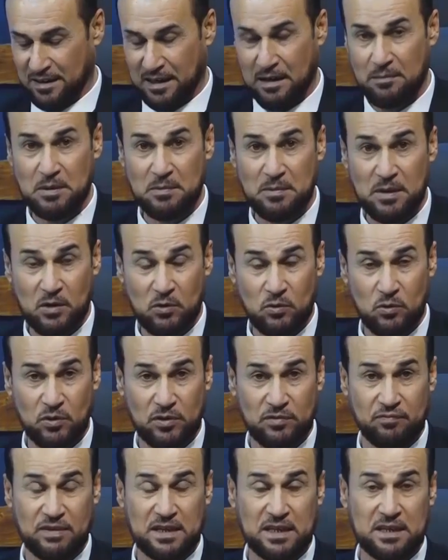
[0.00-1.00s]
قبل ما نخوض
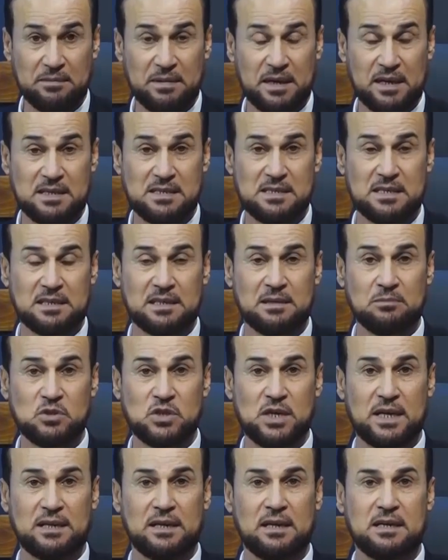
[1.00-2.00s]
في غمار اسئله
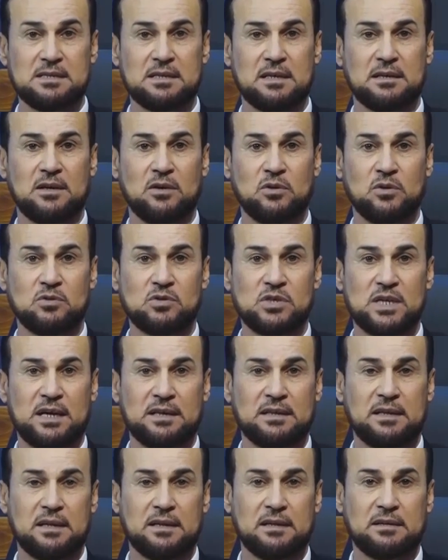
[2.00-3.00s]
المشاهدين الاعزاء دعونا
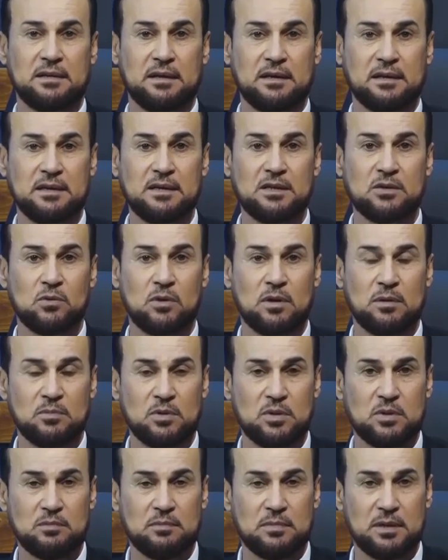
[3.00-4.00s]
نشاهد هذا التقرير ومن
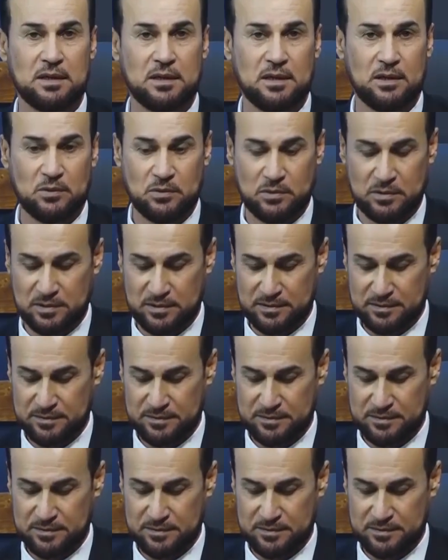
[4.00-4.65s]
ثم نعود